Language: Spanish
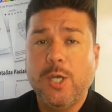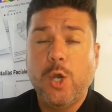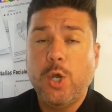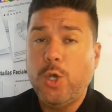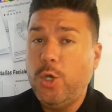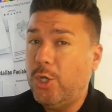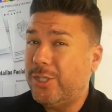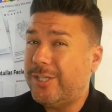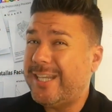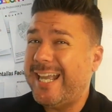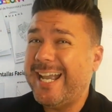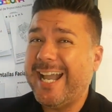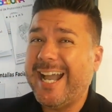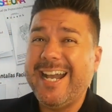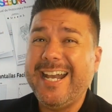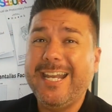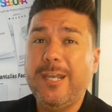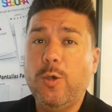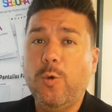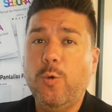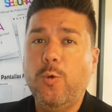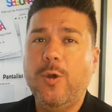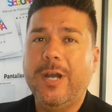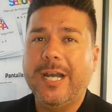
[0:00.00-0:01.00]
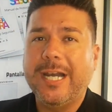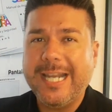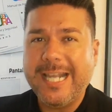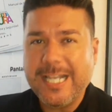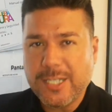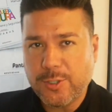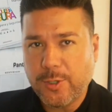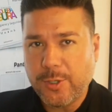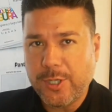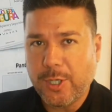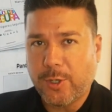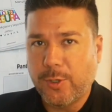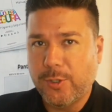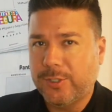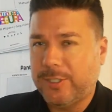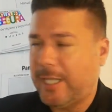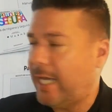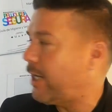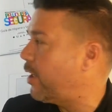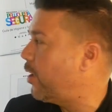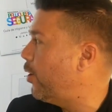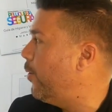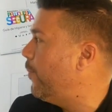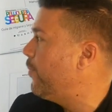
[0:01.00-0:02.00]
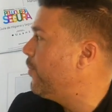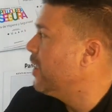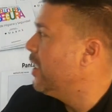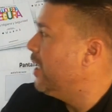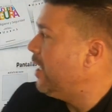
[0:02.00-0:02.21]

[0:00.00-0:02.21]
no tengan ningún riesgo de contagio.